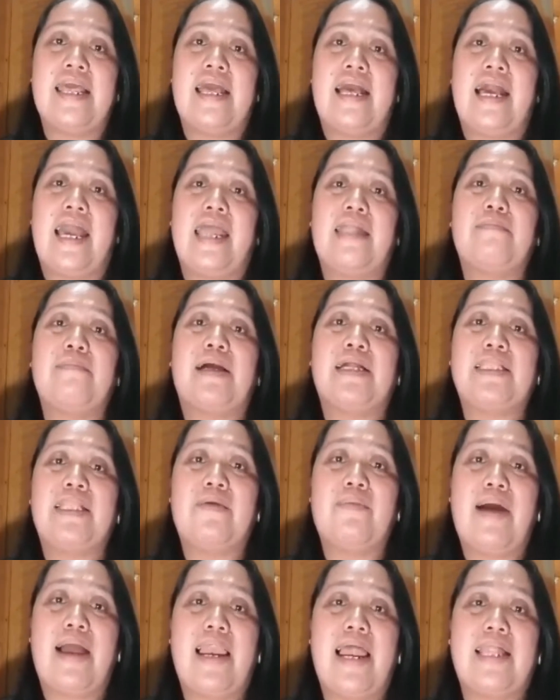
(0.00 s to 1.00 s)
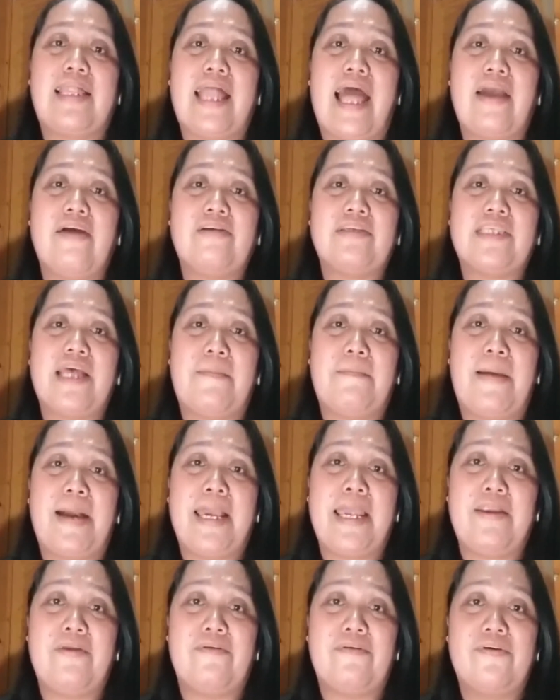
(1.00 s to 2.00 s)
kaya't magtiwala tayo sa
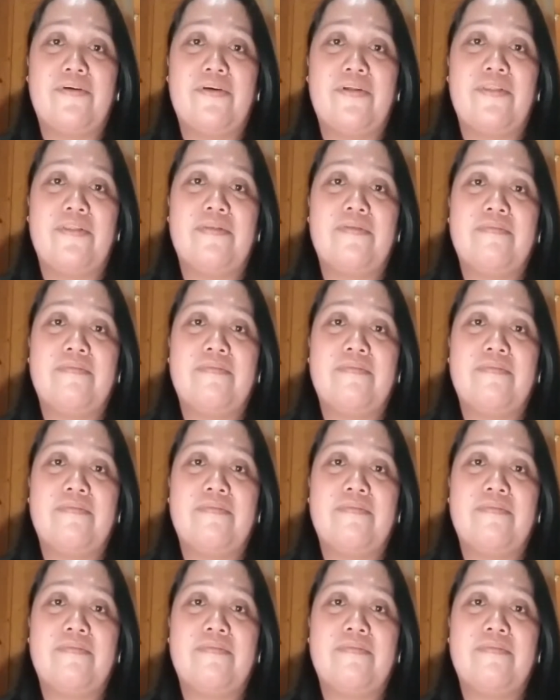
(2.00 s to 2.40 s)
Panginoon.